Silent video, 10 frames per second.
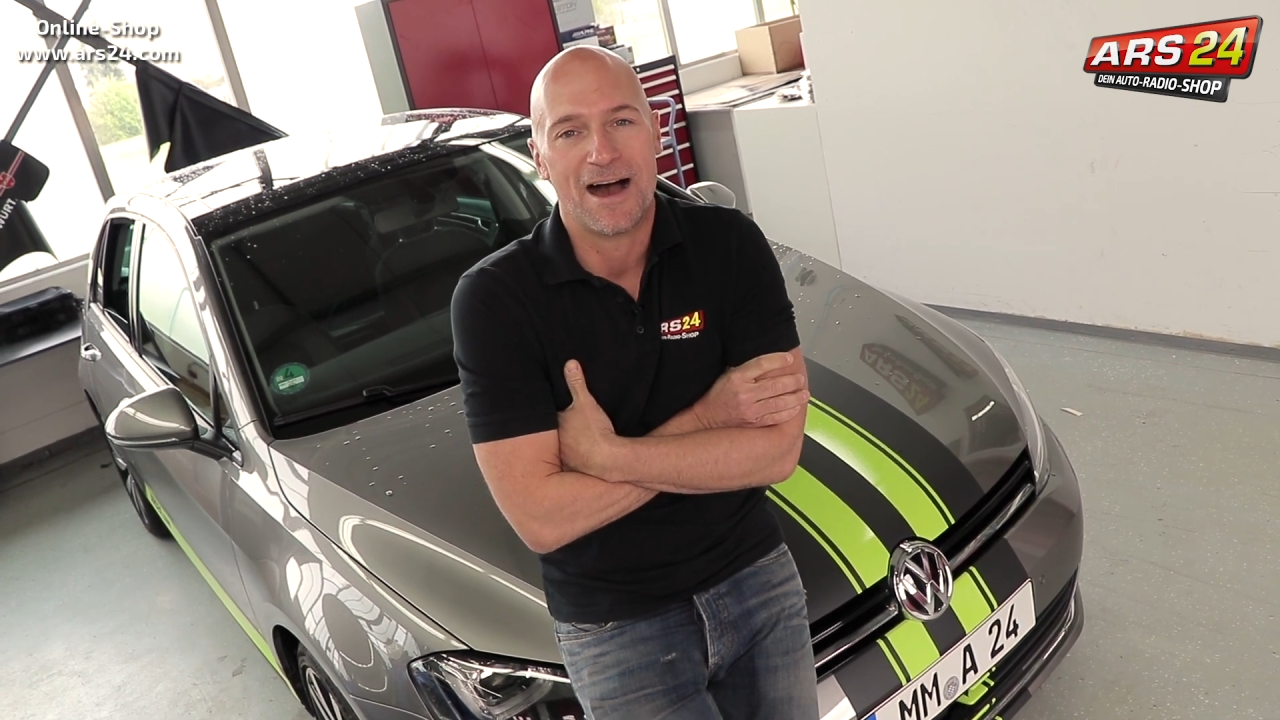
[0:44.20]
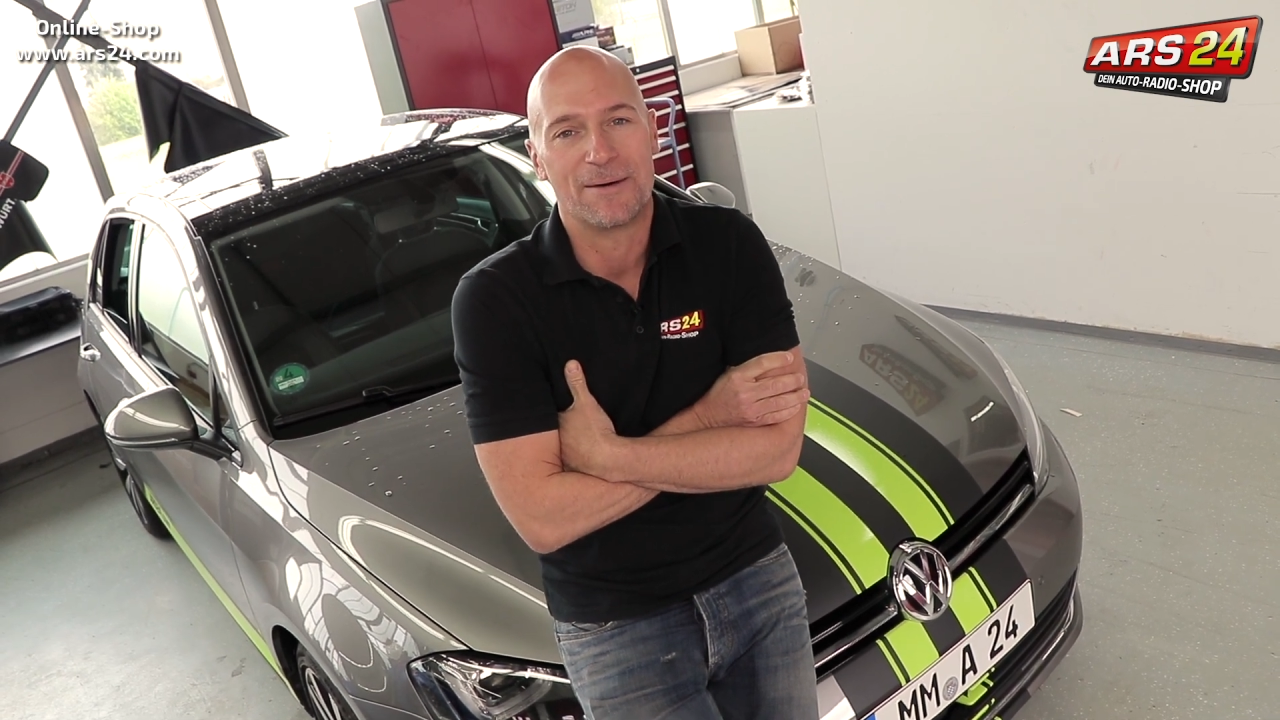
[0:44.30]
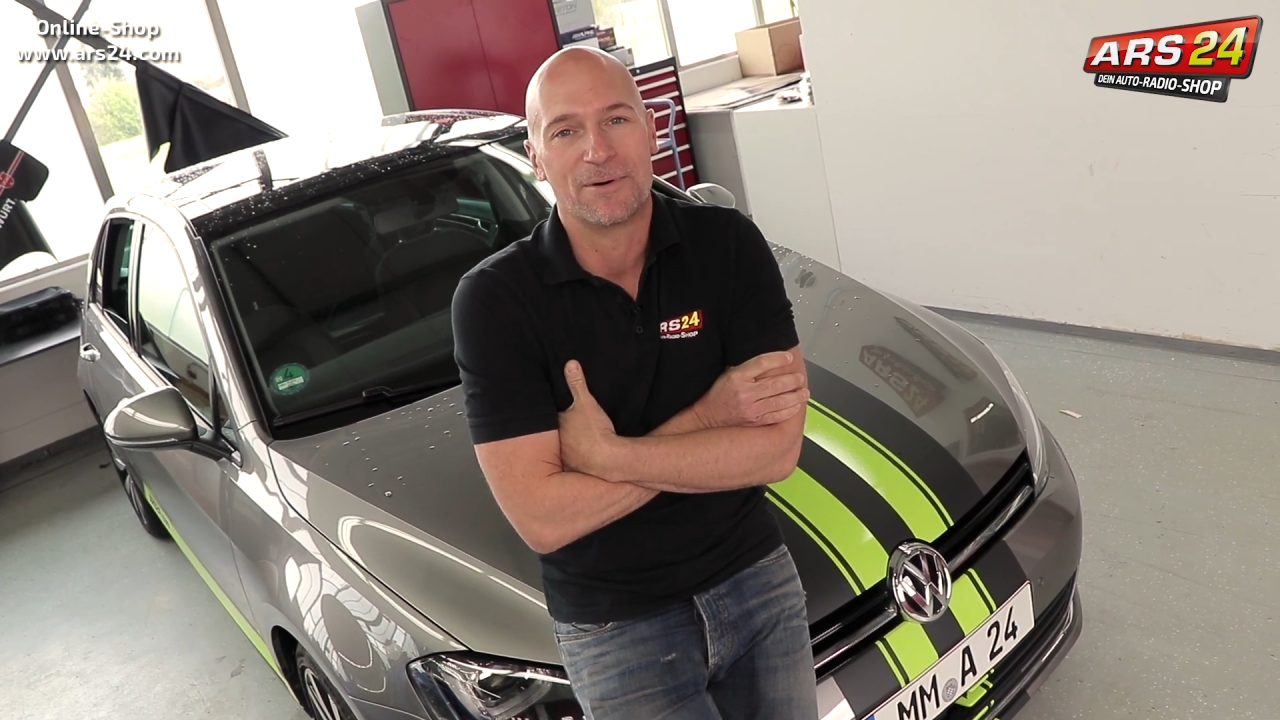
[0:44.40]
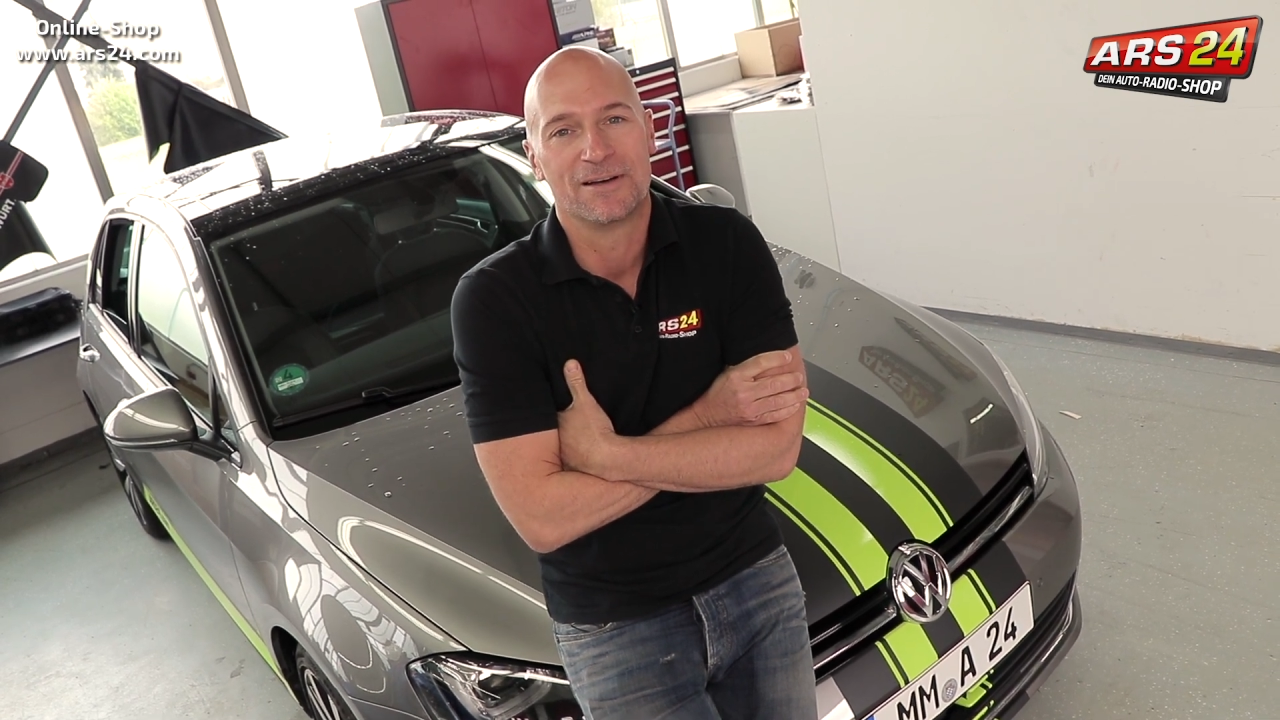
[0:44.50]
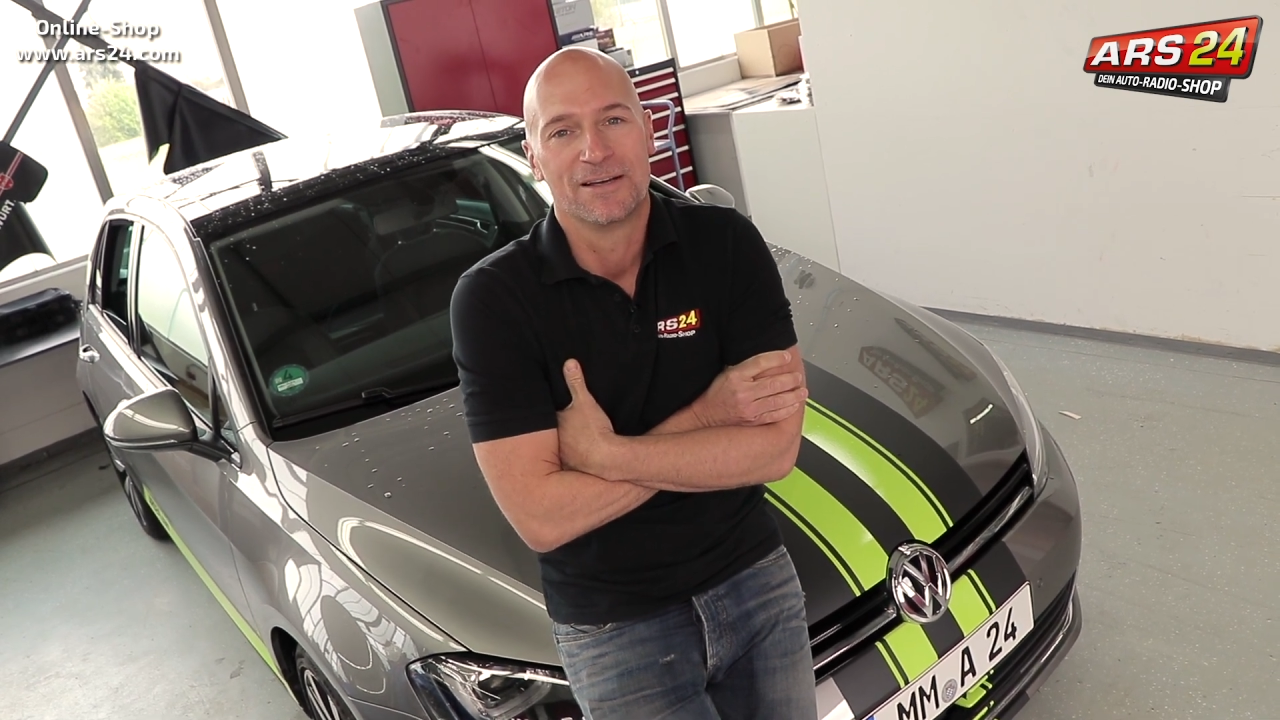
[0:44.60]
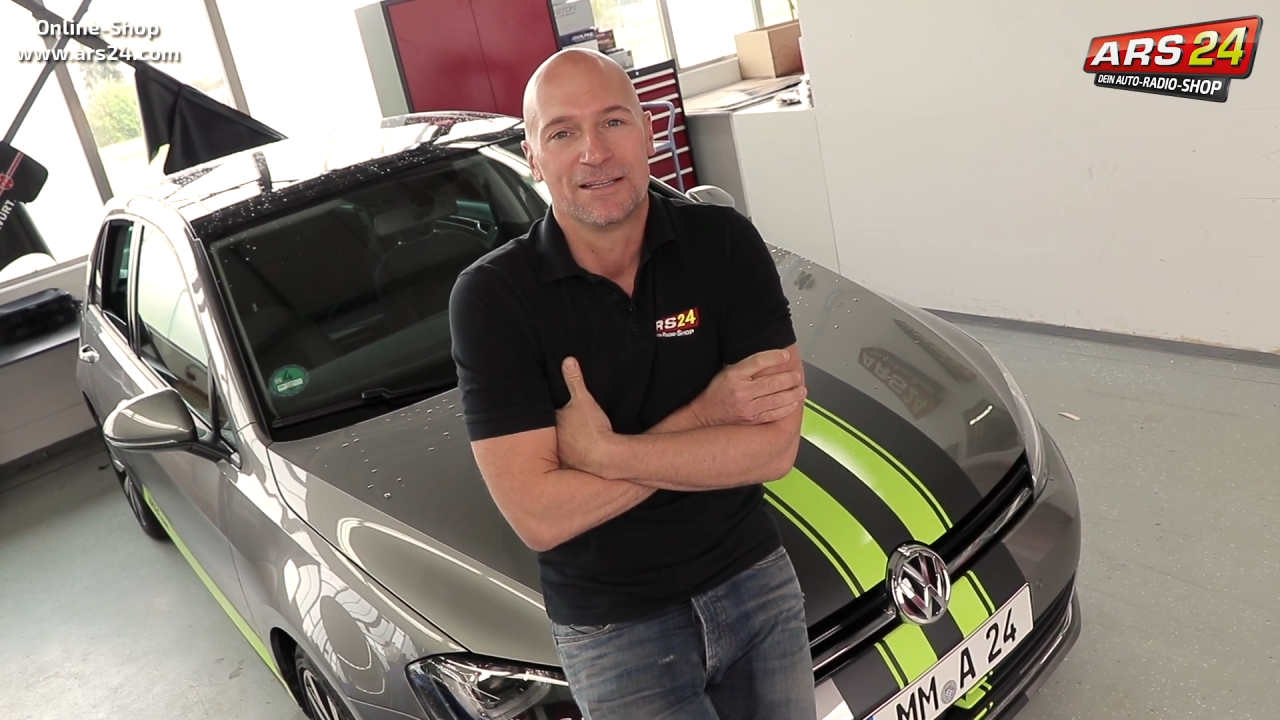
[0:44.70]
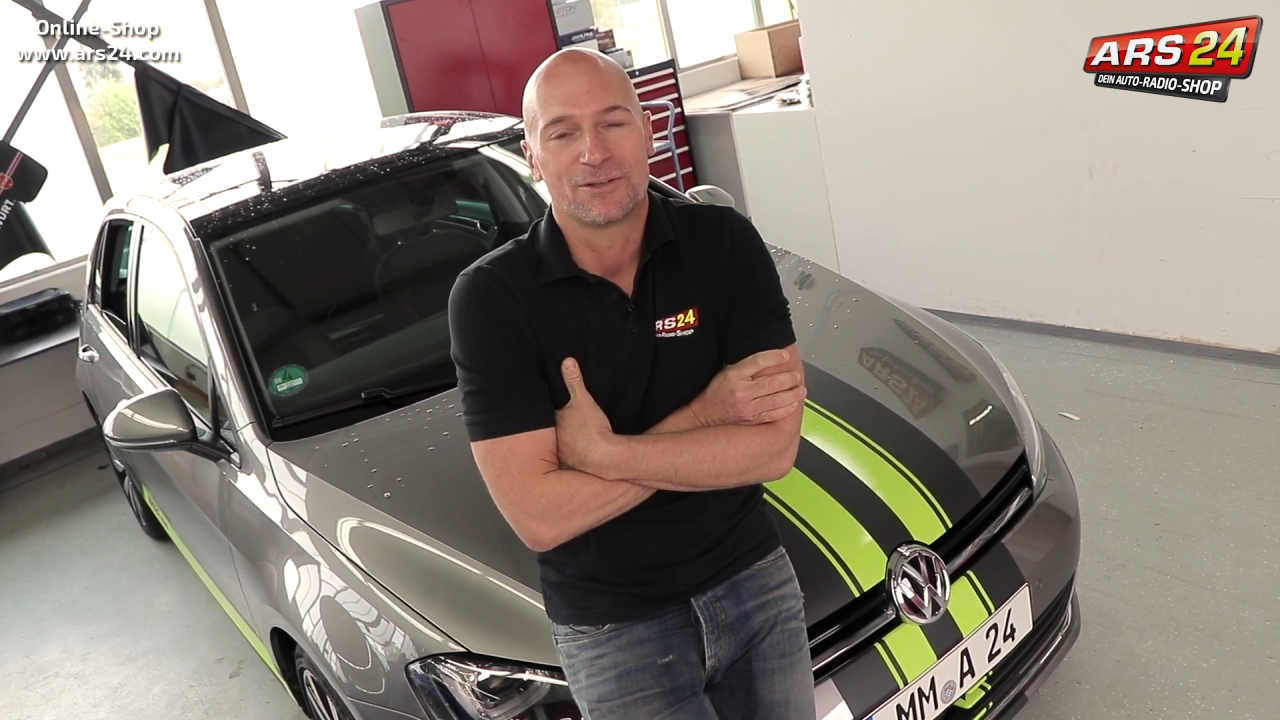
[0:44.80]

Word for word: Aber